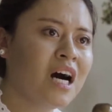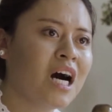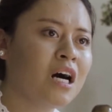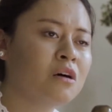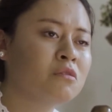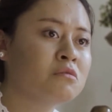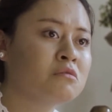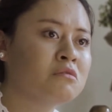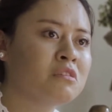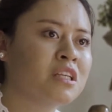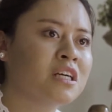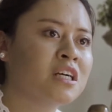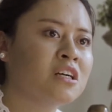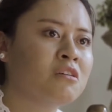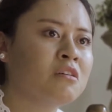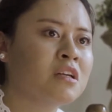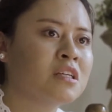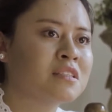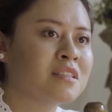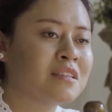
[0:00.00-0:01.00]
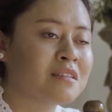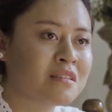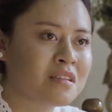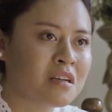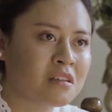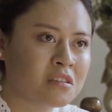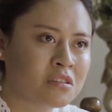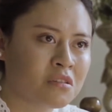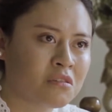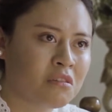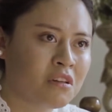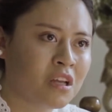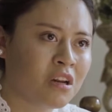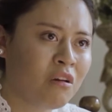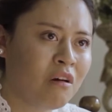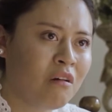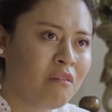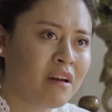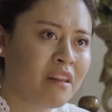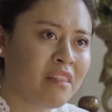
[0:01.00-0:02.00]
Aún tengo la sensación de
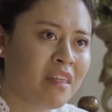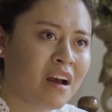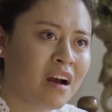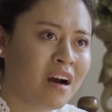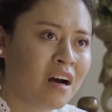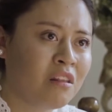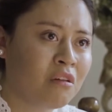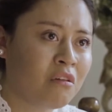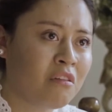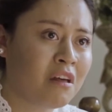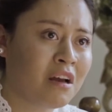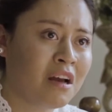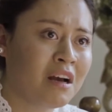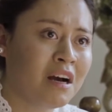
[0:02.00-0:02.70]
no haber dejado de